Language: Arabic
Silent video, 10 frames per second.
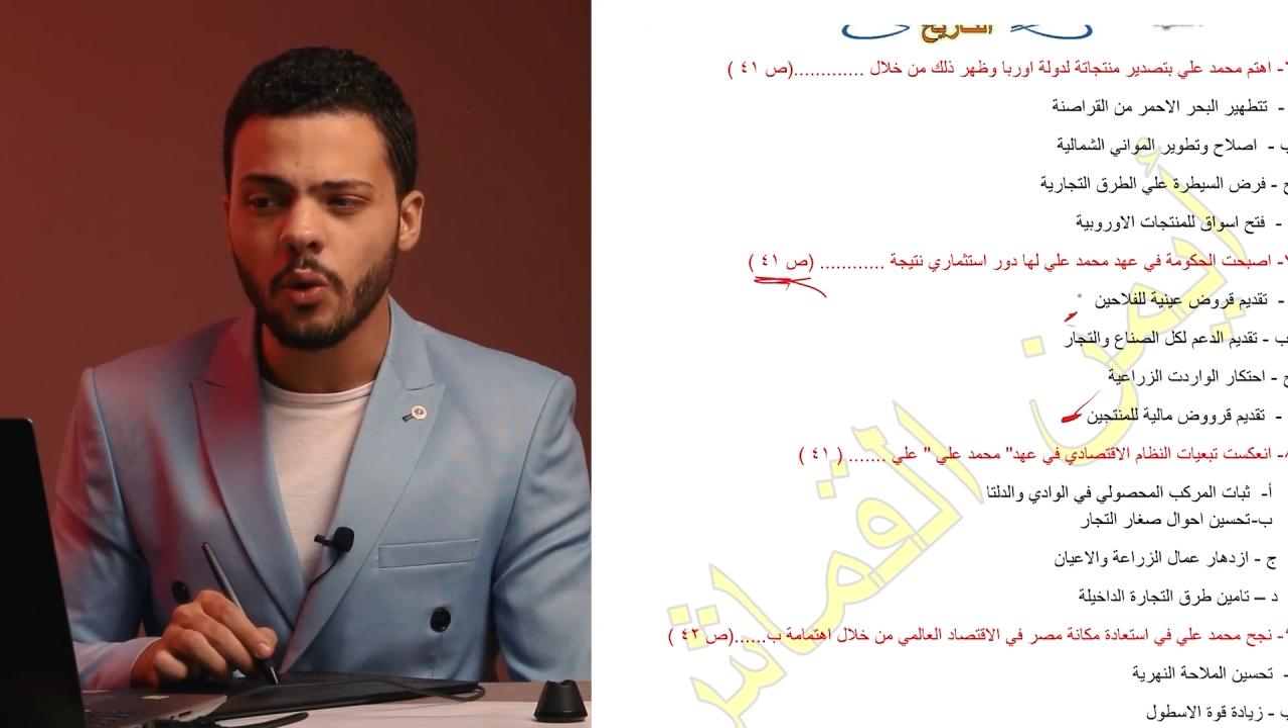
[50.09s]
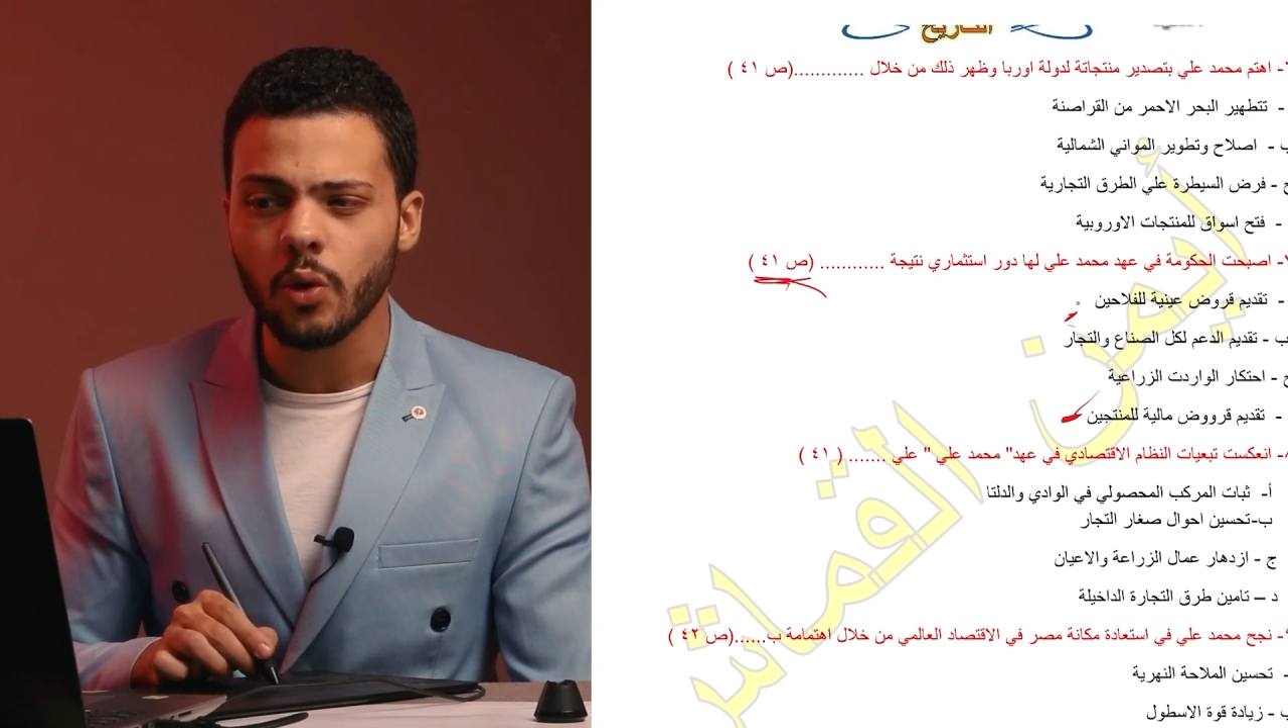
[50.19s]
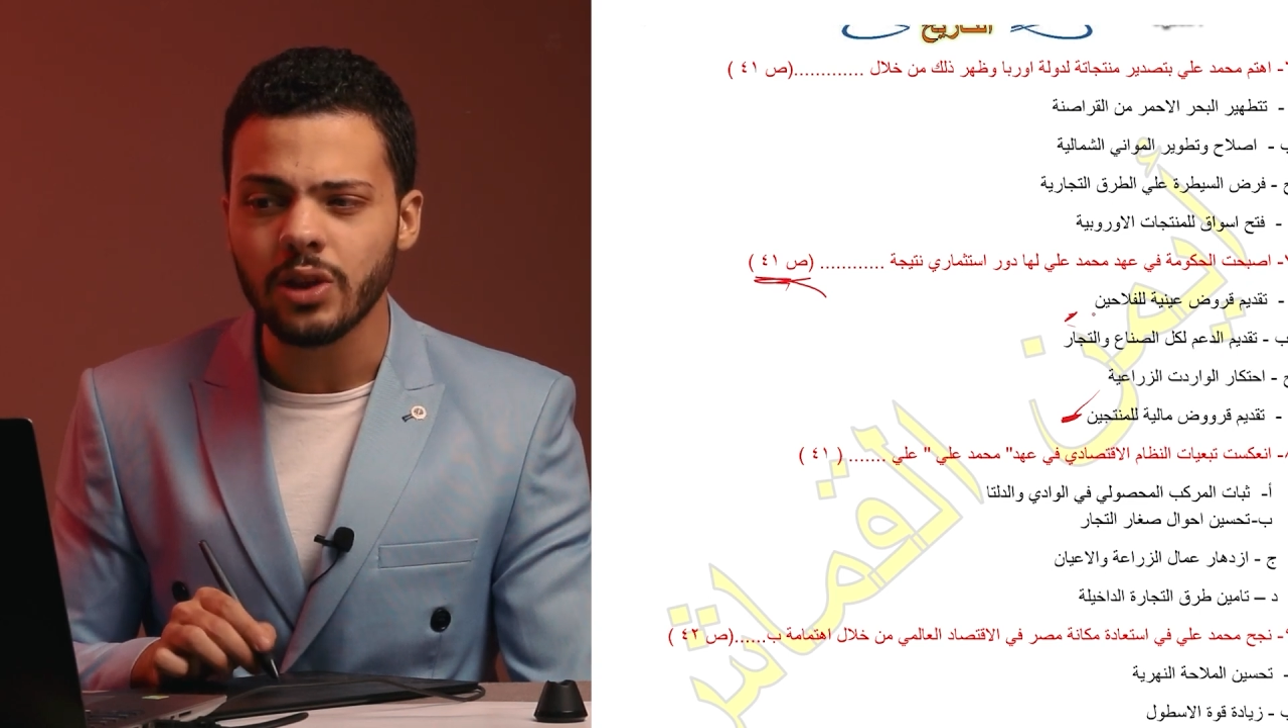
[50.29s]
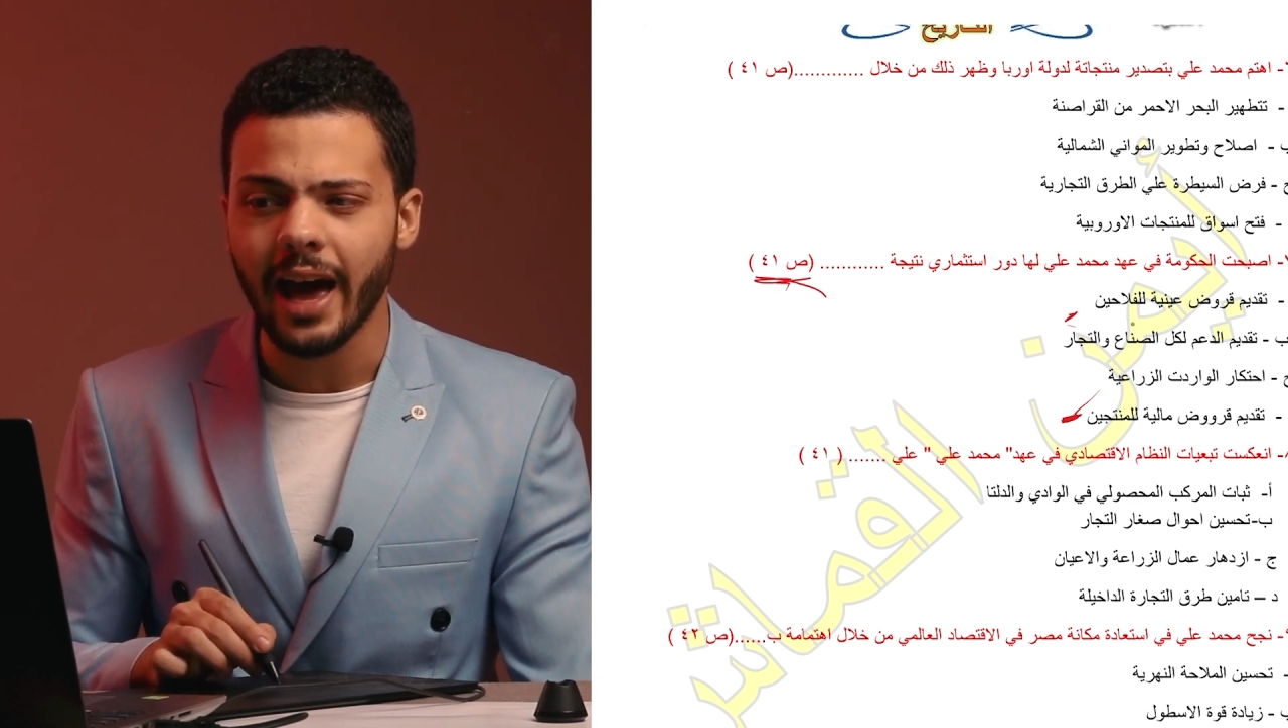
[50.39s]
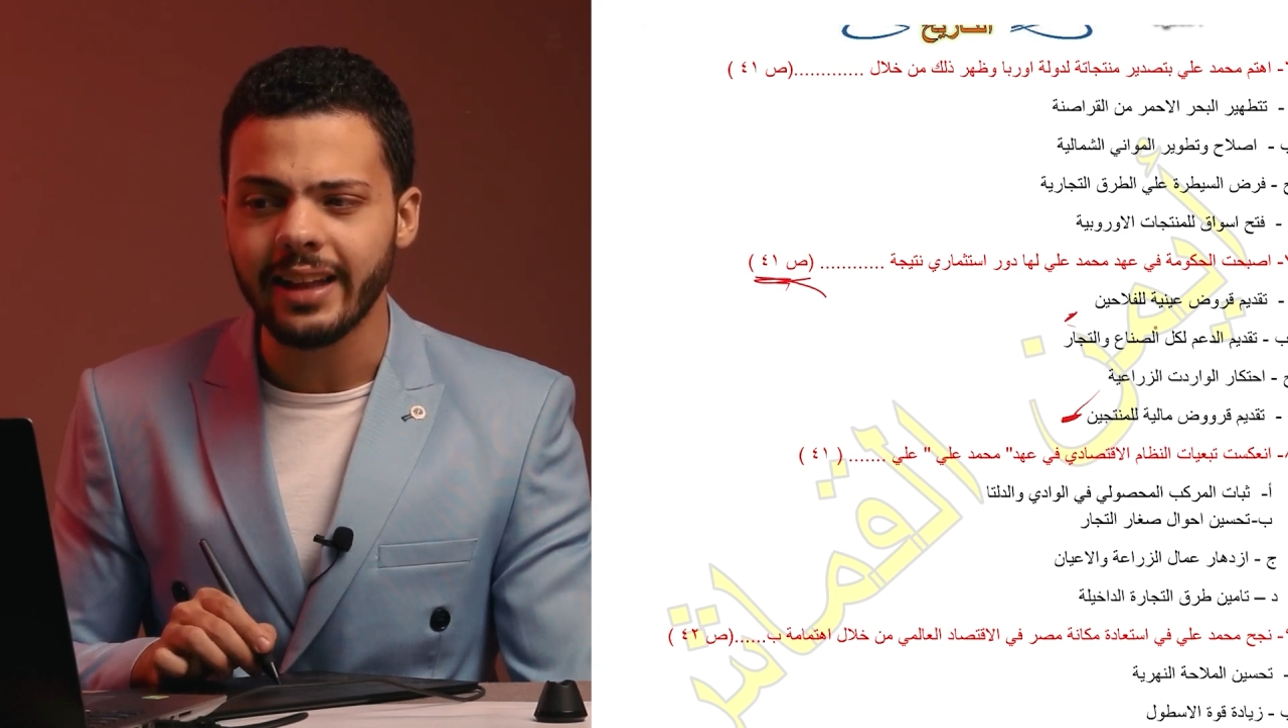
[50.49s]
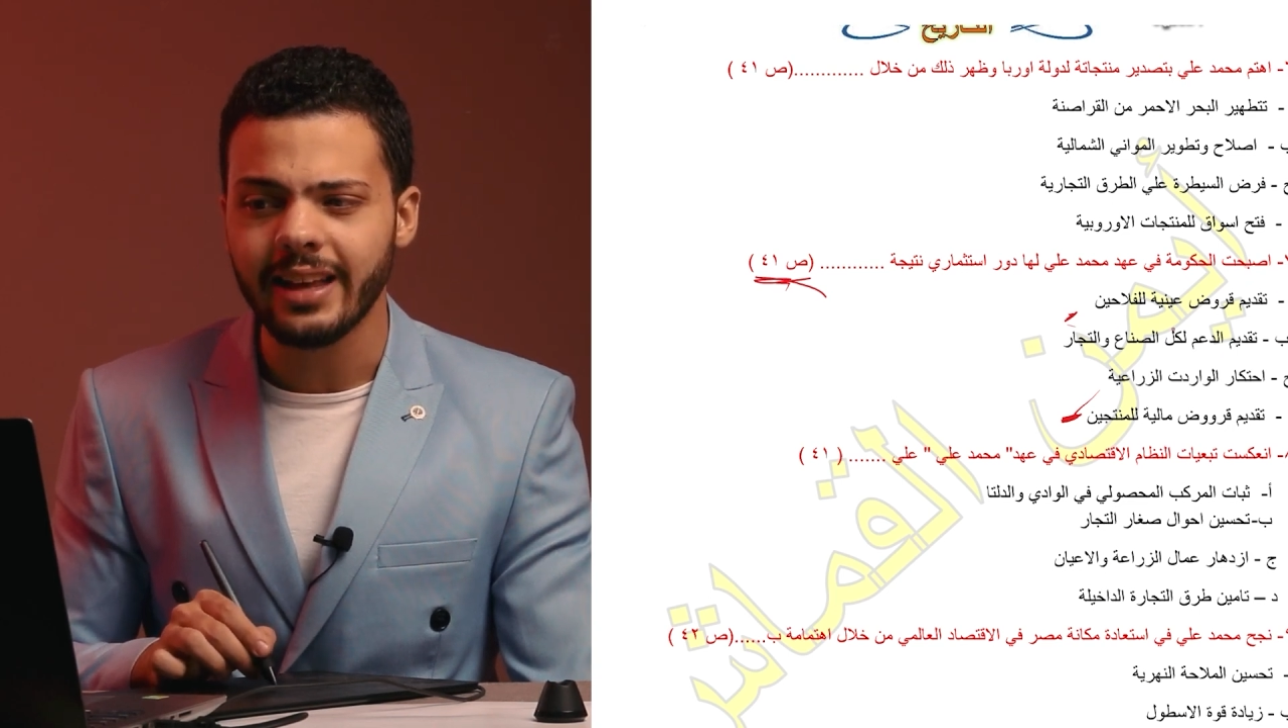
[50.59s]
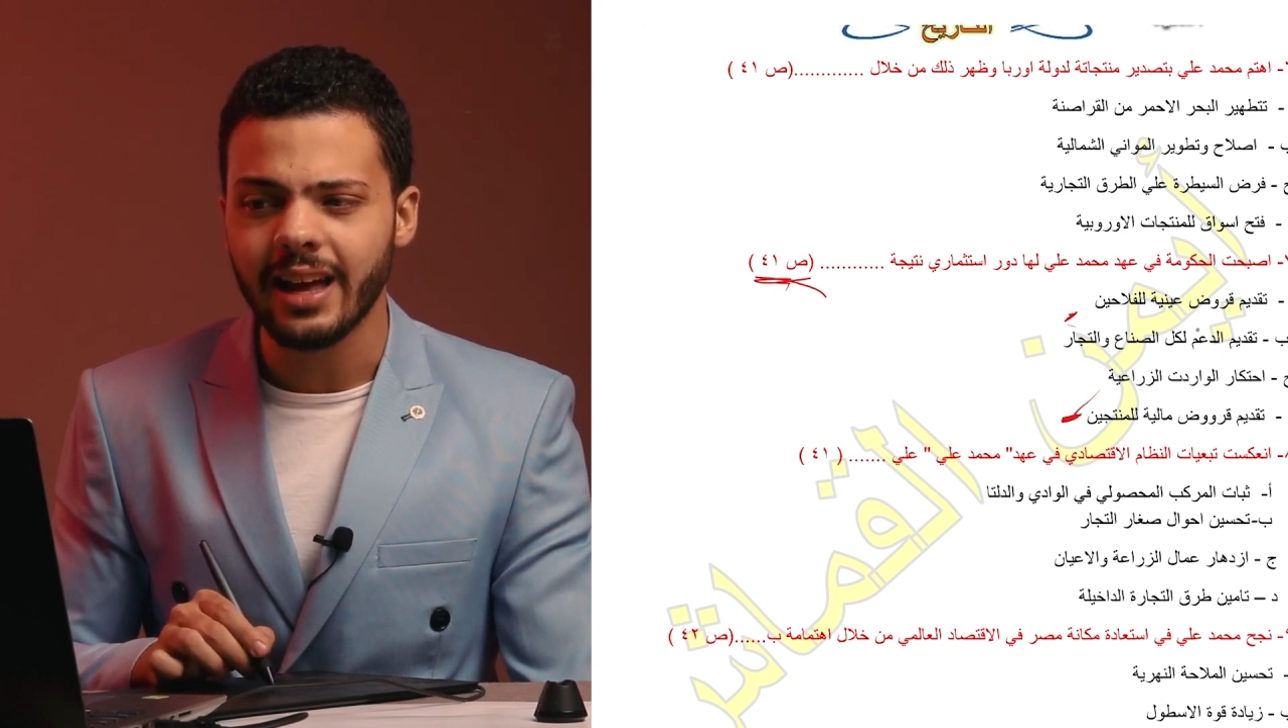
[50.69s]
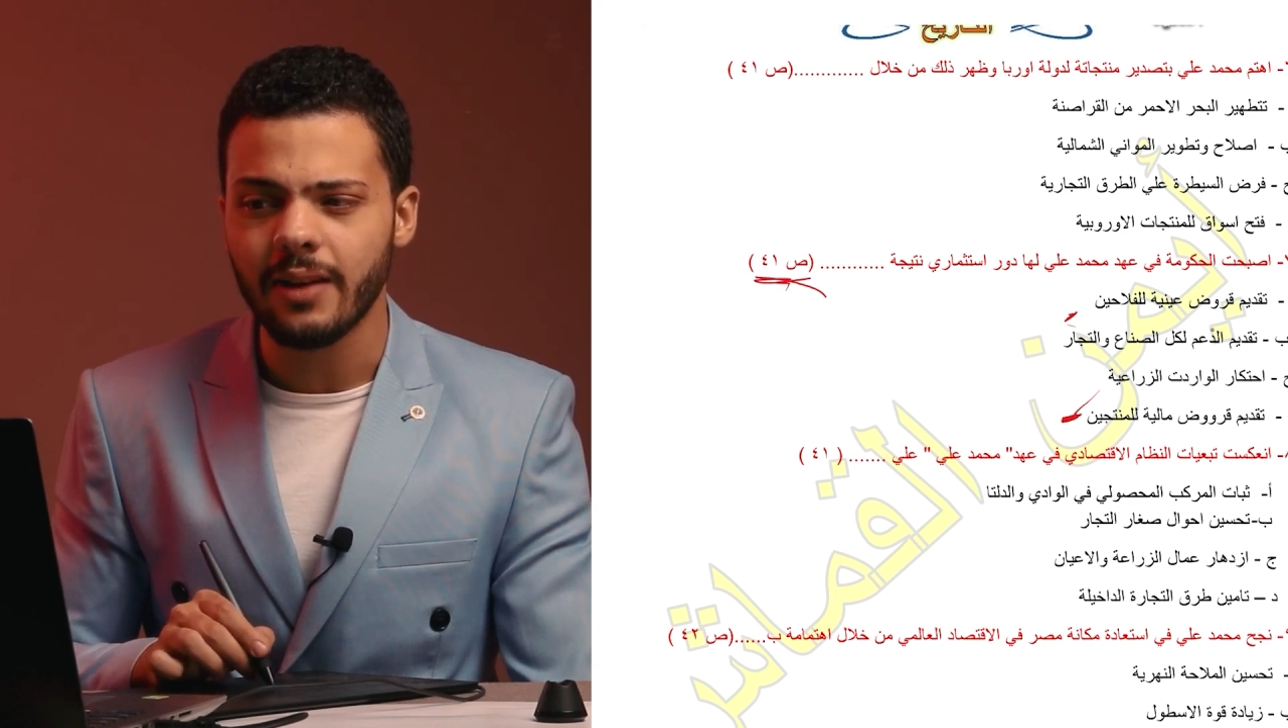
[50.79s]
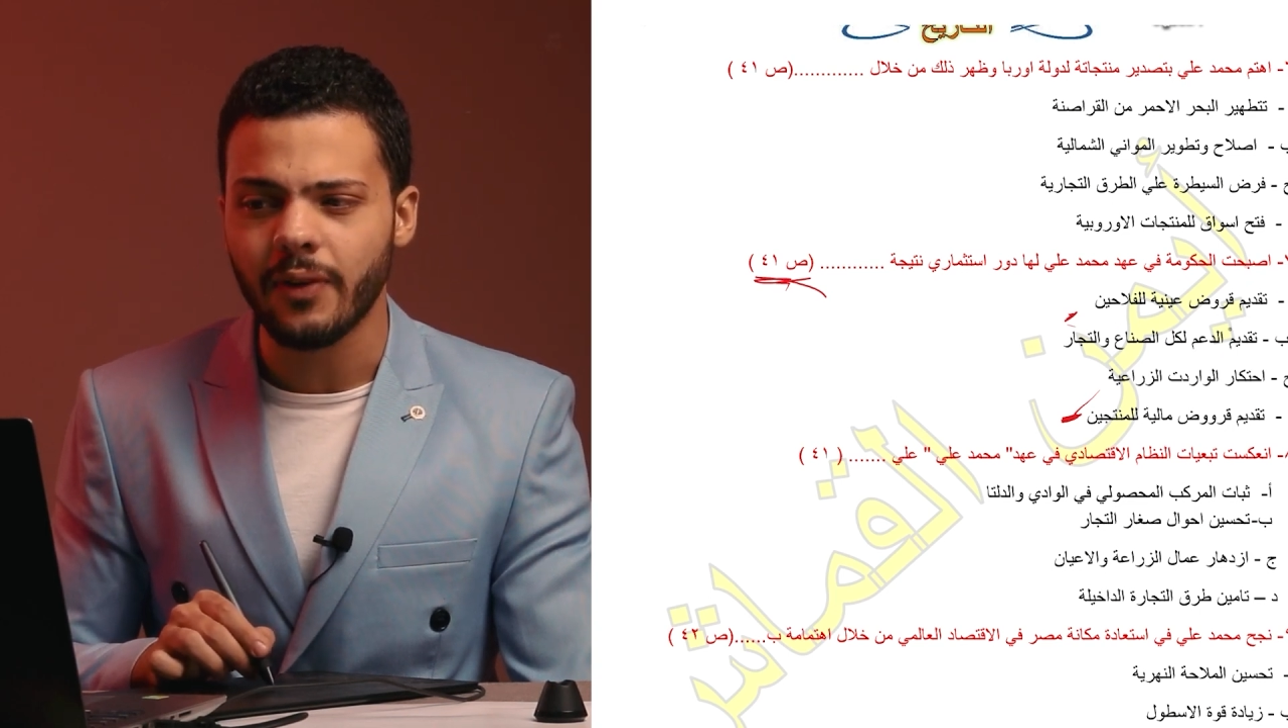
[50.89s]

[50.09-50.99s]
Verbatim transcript: قروض عينيه